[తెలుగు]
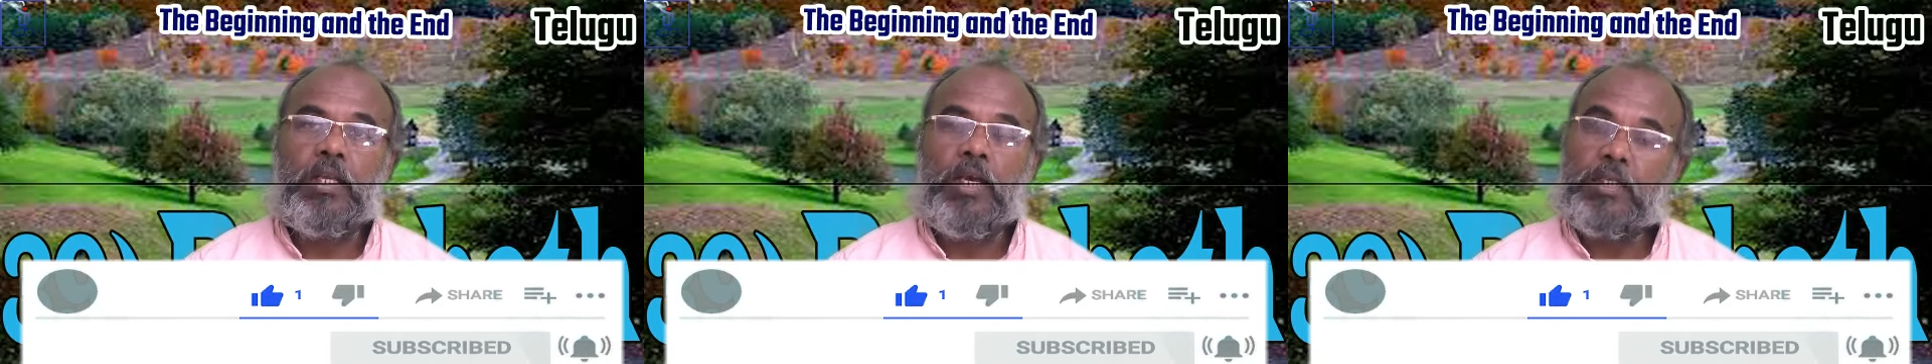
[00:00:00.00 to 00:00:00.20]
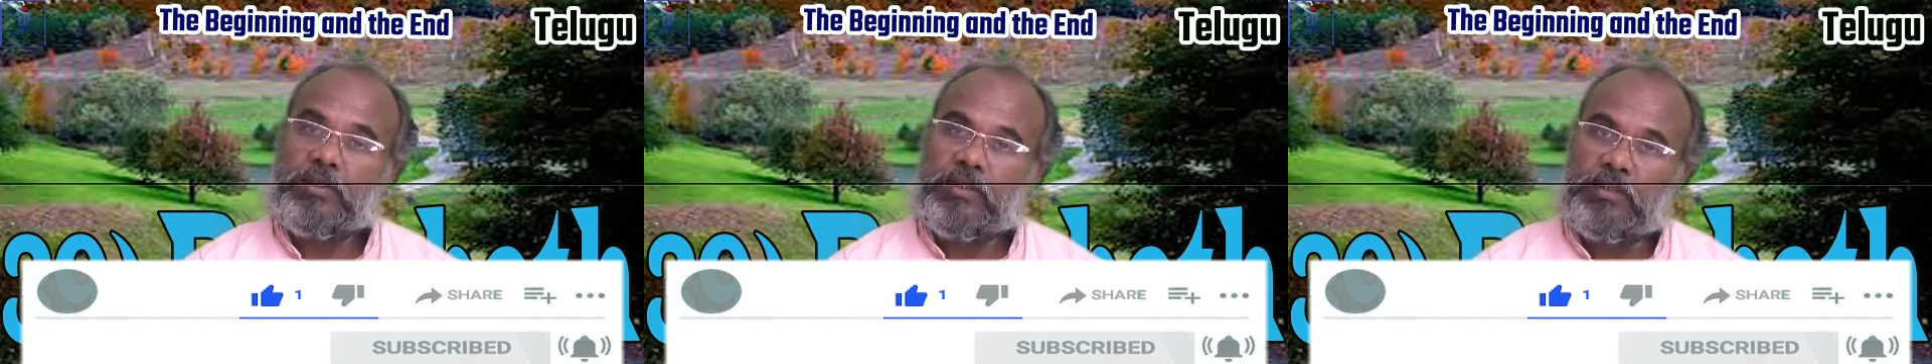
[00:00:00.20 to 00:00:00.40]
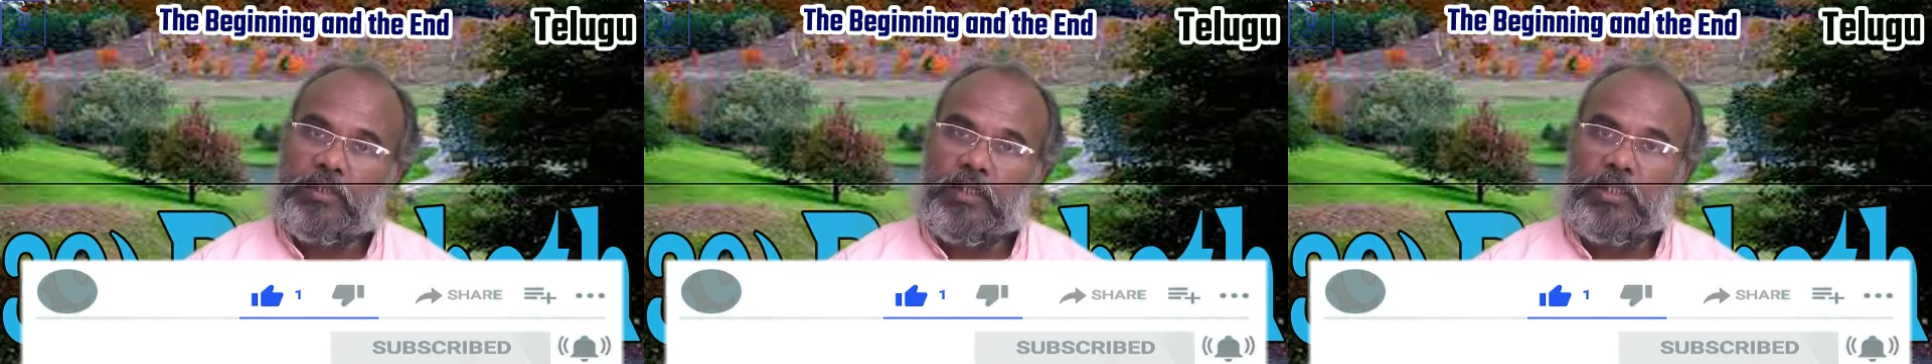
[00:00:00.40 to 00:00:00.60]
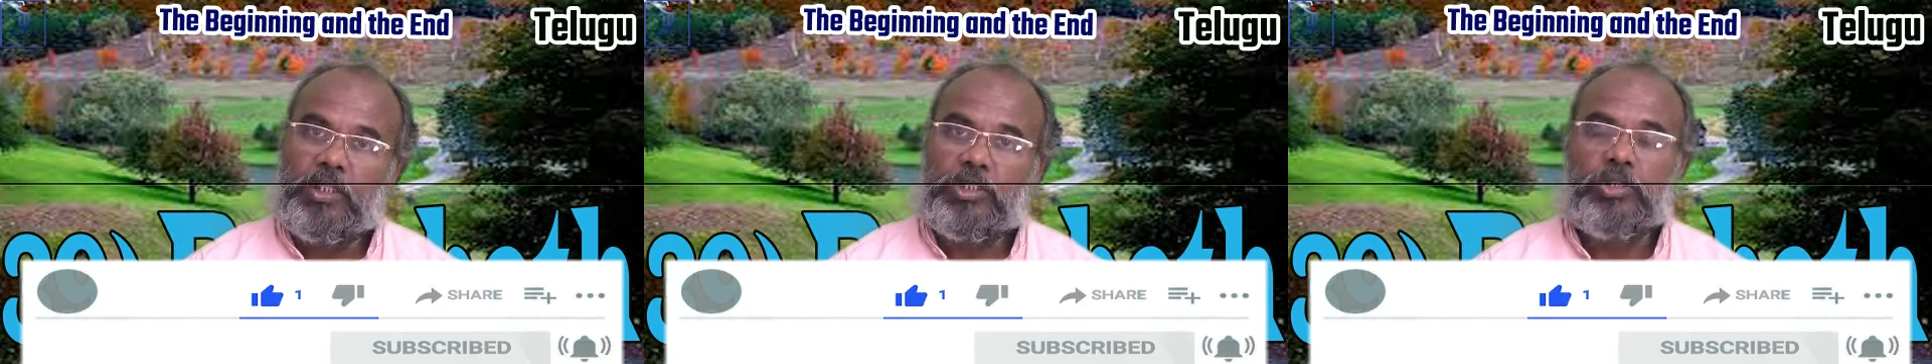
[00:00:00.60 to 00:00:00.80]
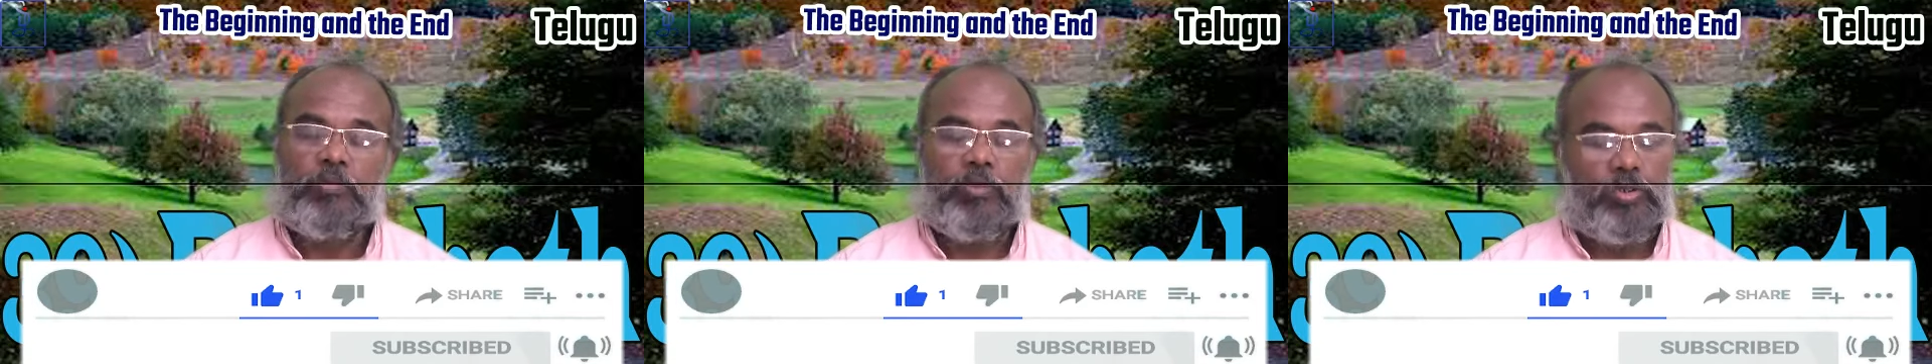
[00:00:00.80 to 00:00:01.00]
లాస్ట్
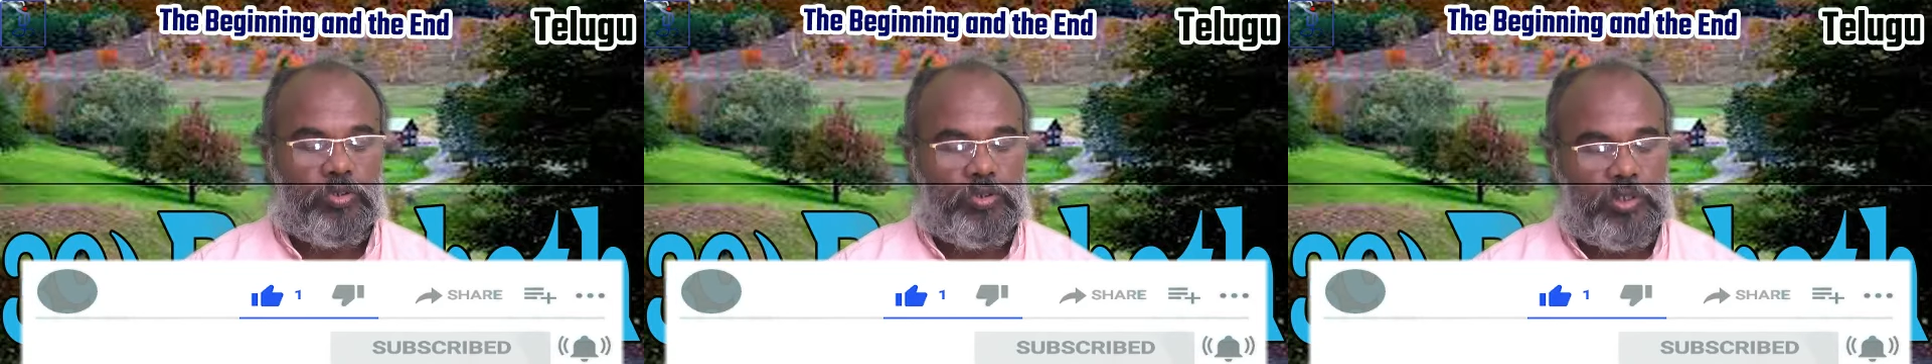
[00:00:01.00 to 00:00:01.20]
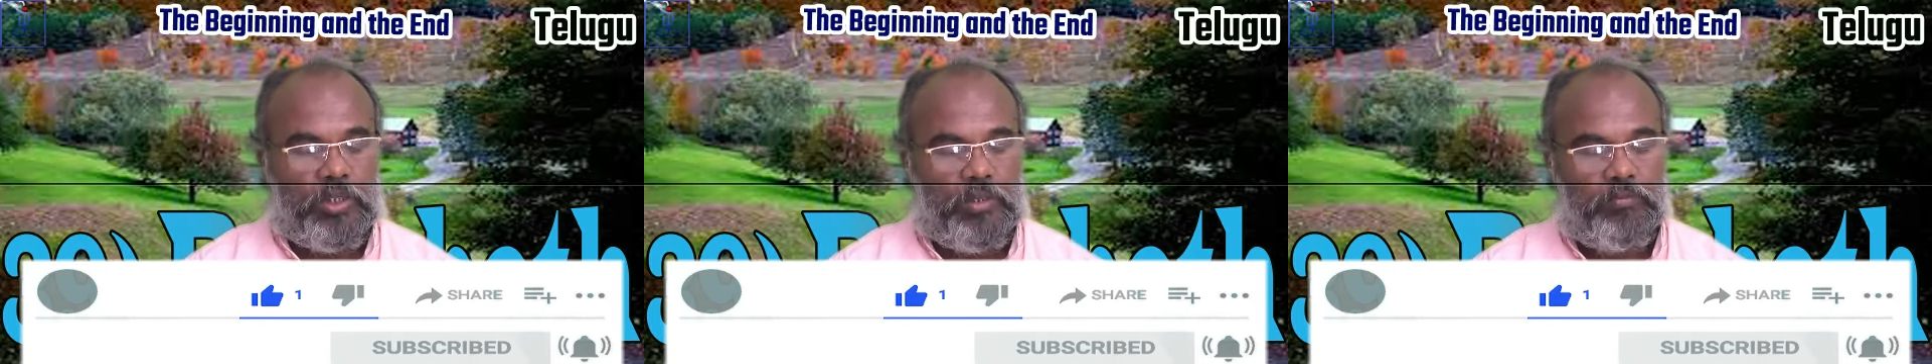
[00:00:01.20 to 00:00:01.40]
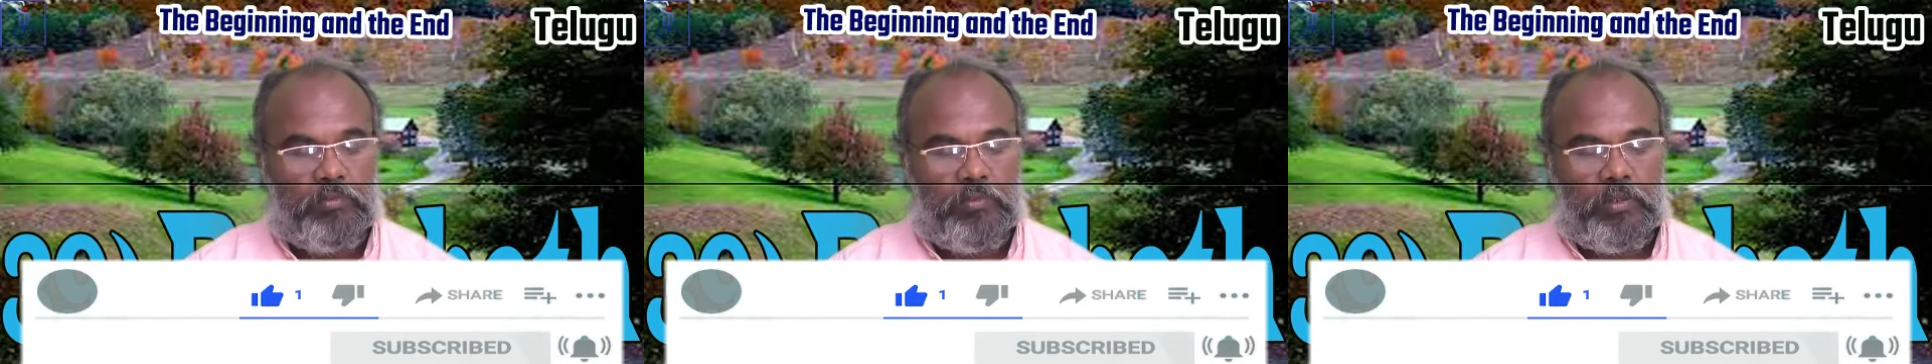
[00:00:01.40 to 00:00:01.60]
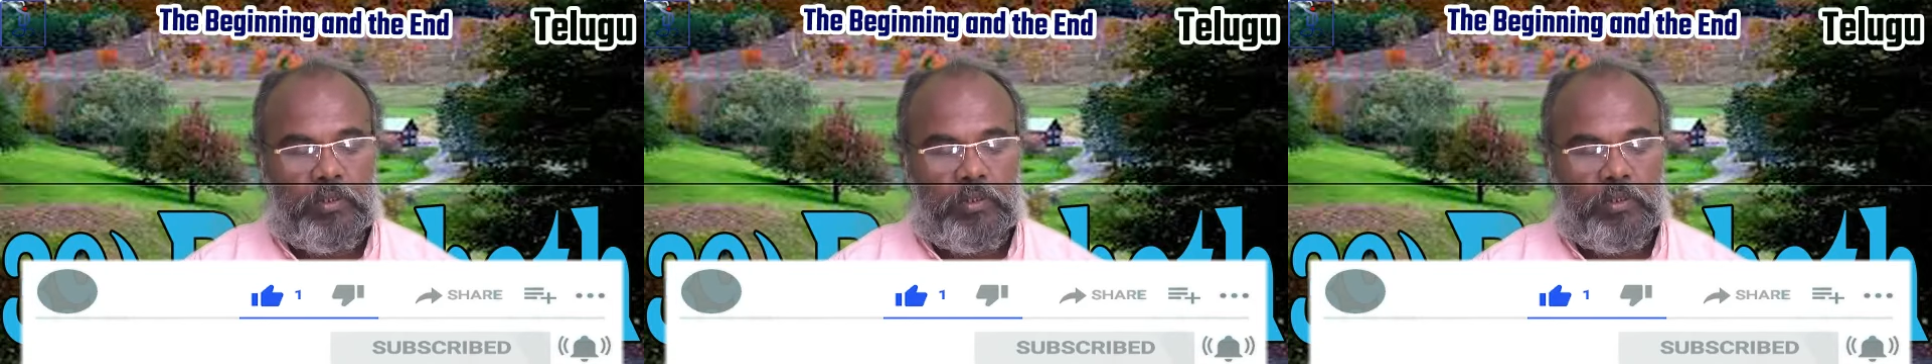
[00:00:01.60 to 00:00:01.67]
సందేశంలో చూసాం